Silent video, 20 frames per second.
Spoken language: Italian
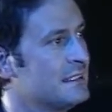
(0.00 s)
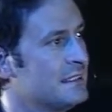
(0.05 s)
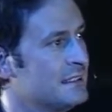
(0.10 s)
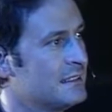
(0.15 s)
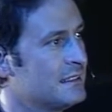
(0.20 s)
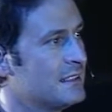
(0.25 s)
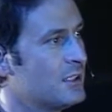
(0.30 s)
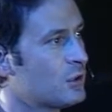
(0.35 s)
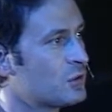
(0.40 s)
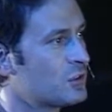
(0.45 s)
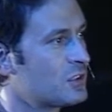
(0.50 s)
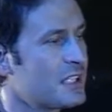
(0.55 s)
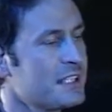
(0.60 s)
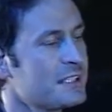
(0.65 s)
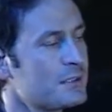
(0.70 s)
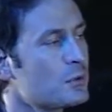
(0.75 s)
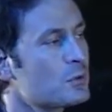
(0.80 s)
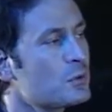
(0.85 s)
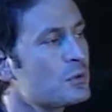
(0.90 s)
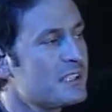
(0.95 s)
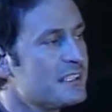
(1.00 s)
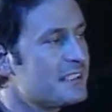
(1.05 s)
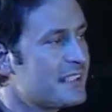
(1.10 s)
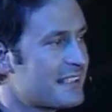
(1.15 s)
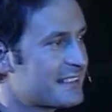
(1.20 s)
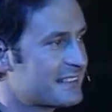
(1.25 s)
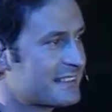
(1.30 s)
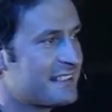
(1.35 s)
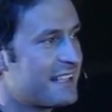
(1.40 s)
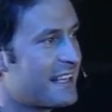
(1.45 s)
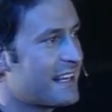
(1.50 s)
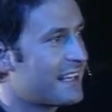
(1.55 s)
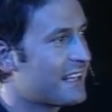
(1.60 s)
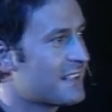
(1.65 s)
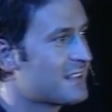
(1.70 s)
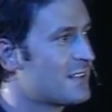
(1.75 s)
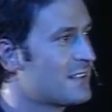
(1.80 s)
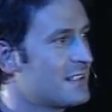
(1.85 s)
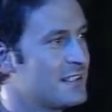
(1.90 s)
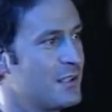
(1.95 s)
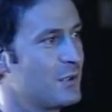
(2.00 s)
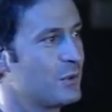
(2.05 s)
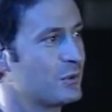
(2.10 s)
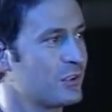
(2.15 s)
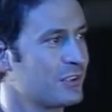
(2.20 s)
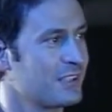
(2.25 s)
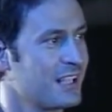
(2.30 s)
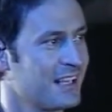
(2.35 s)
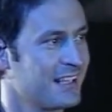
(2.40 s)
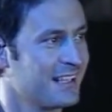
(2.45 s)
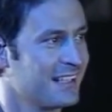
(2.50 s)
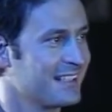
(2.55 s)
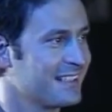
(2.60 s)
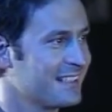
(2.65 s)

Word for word: Io ho scritto tutti i testi delle canzoni di Lucio Dalla.